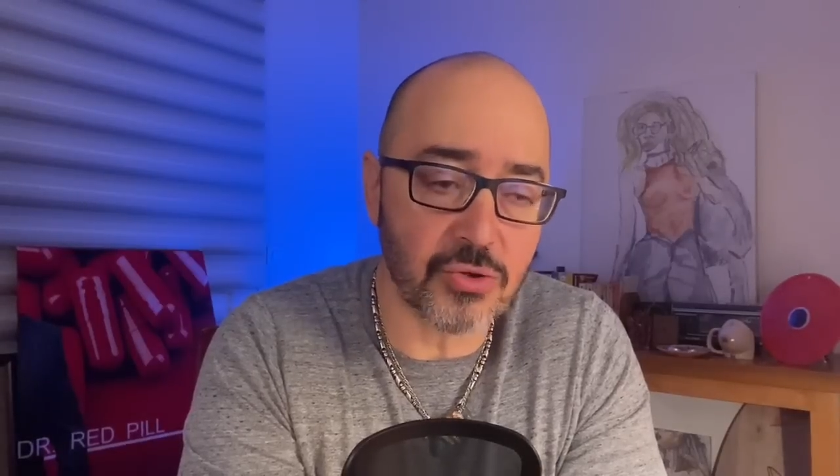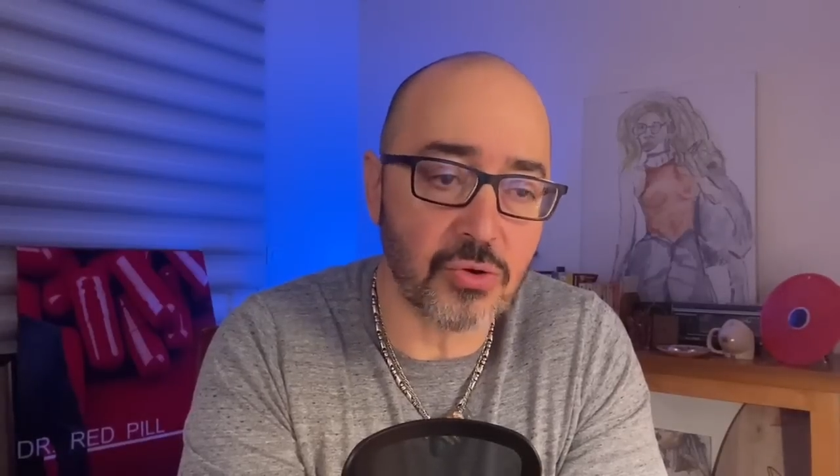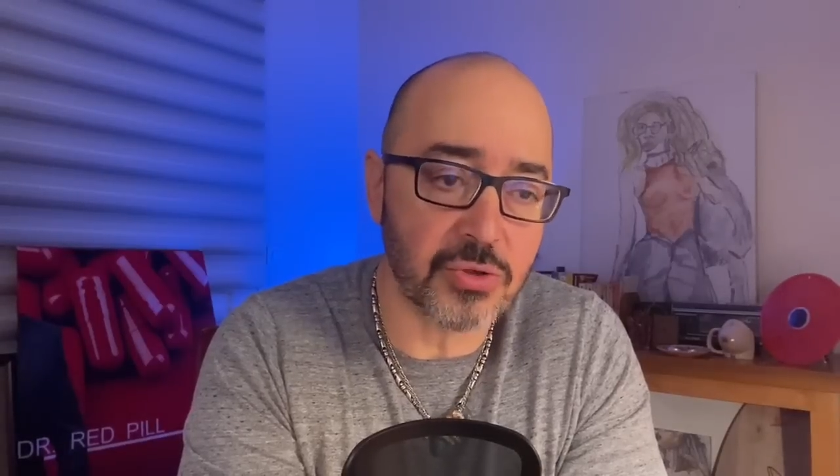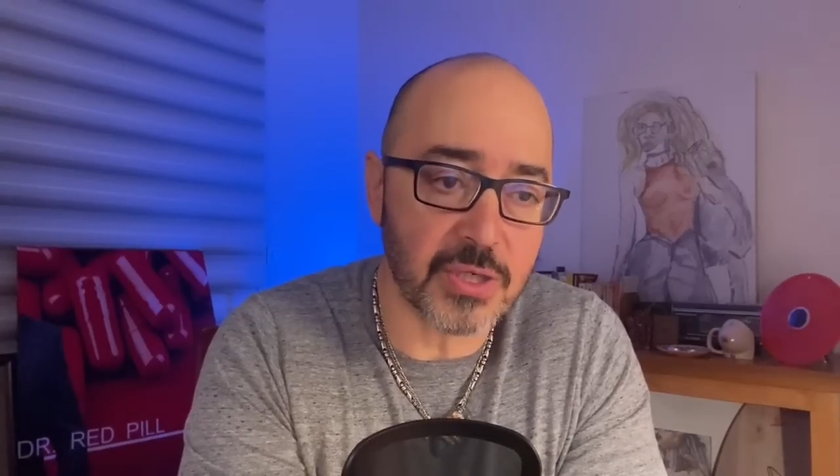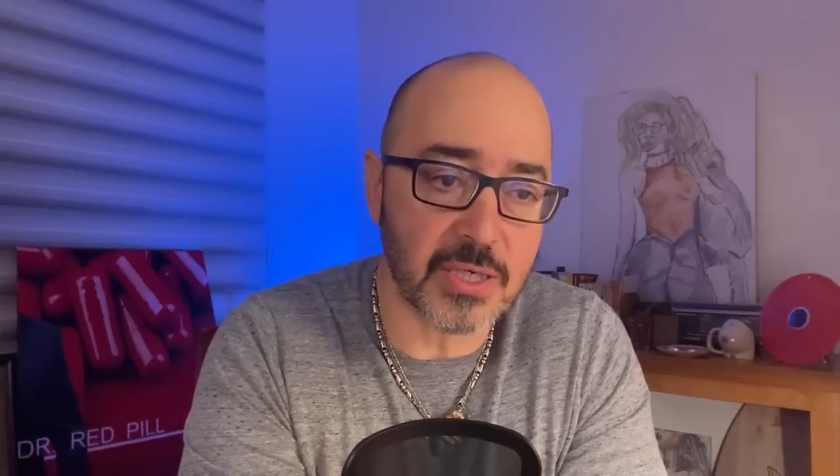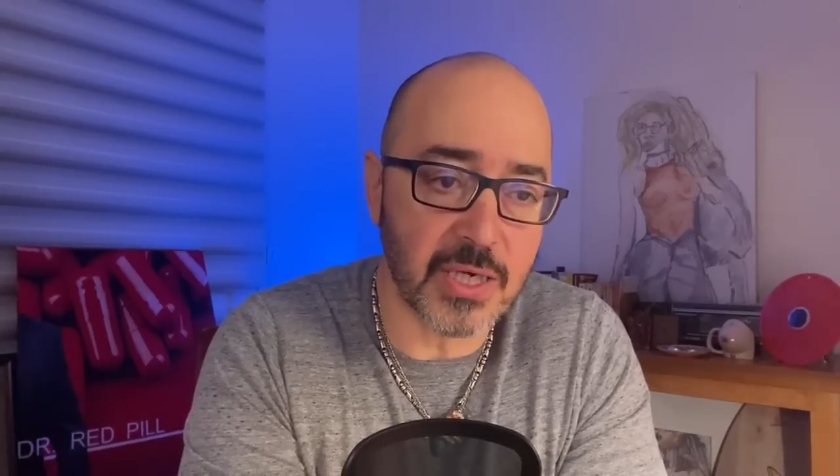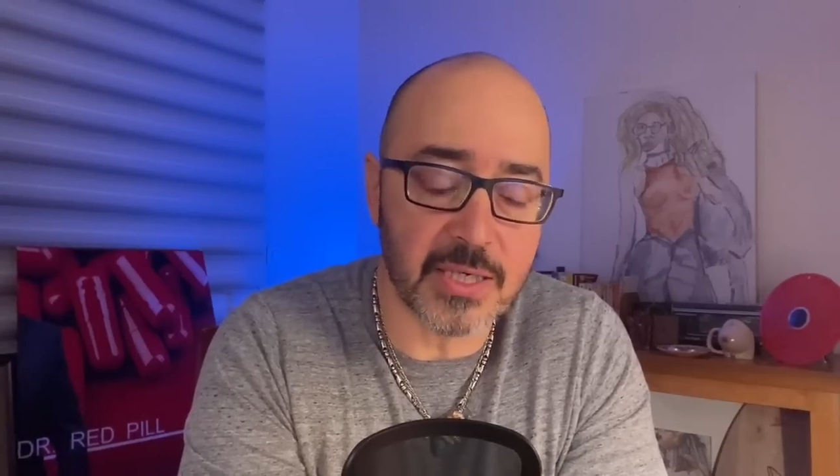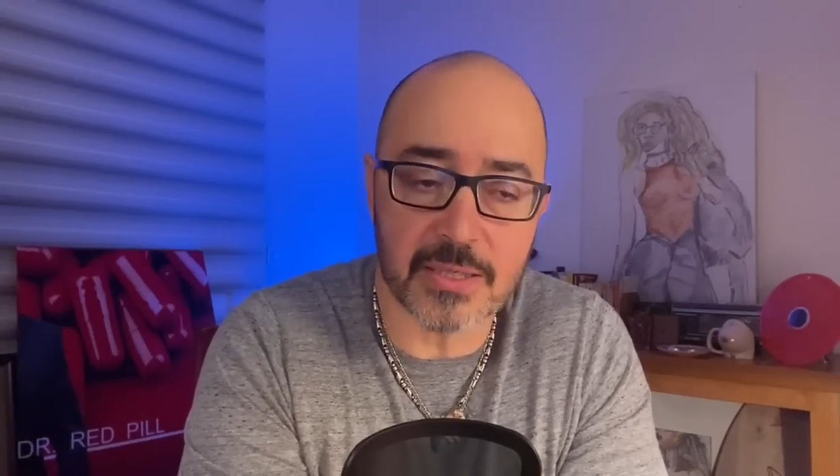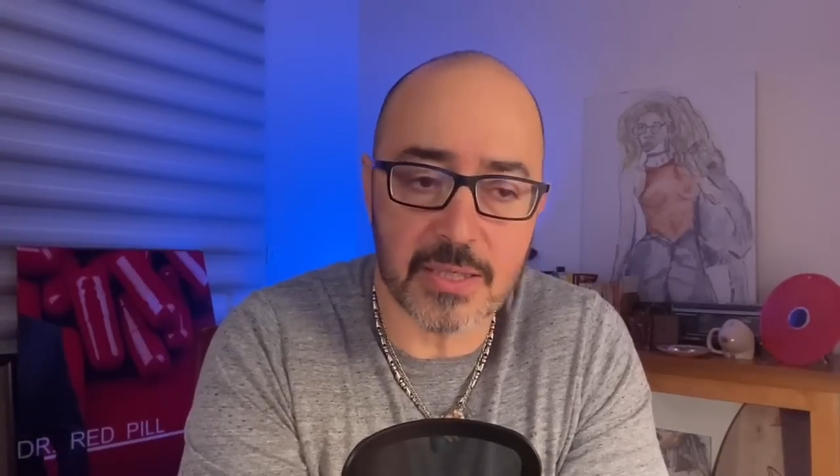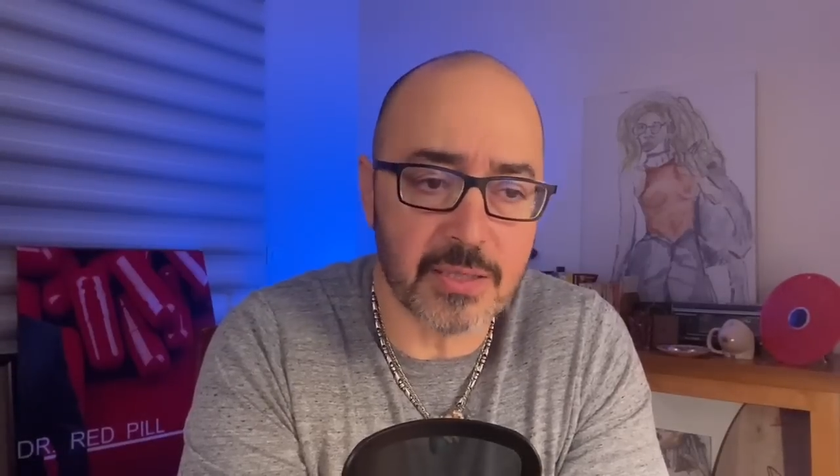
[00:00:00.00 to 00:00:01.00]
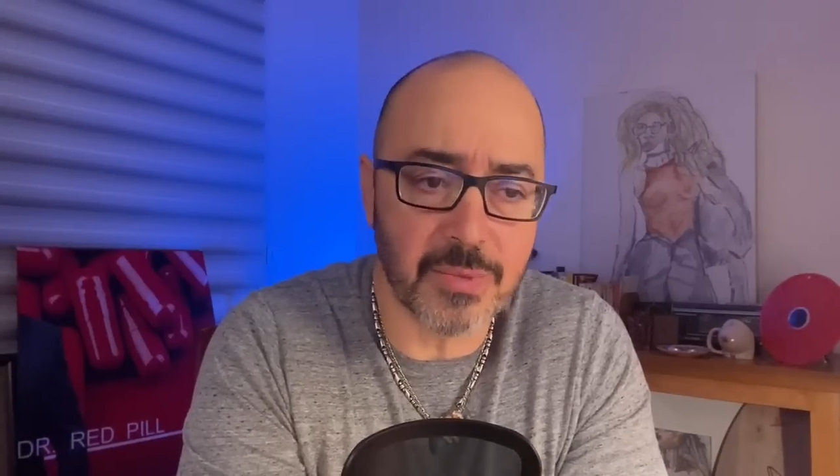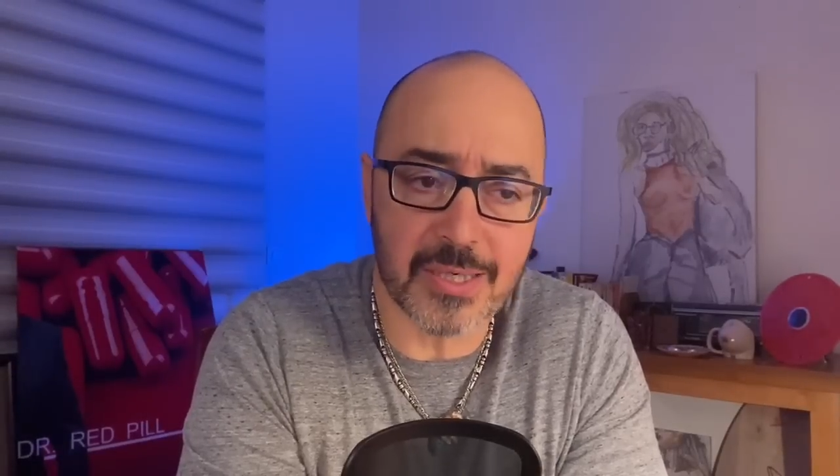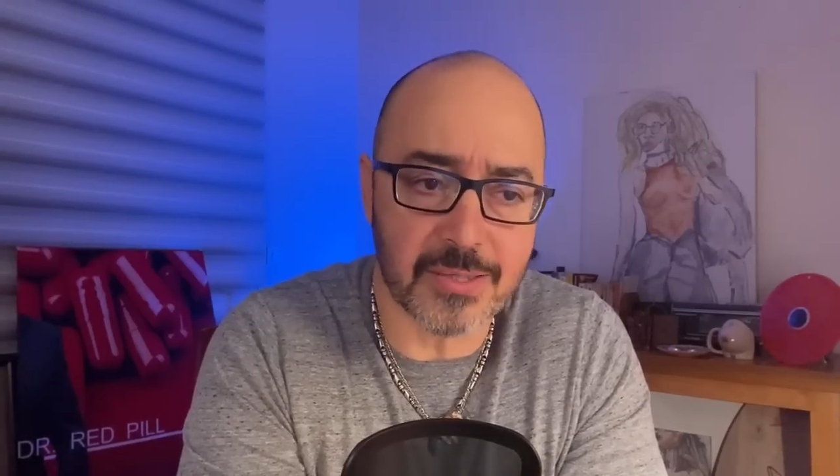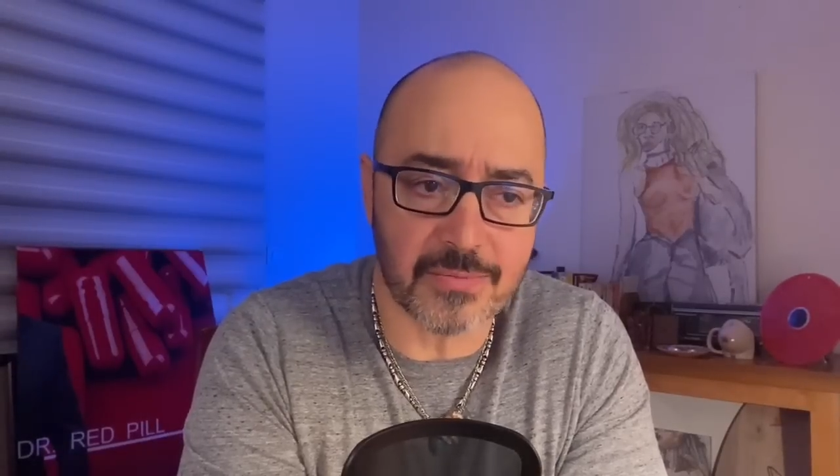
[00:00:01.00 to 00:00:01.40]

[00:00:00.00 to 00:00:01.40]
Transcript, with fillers: oradaki Kaydın girin bakın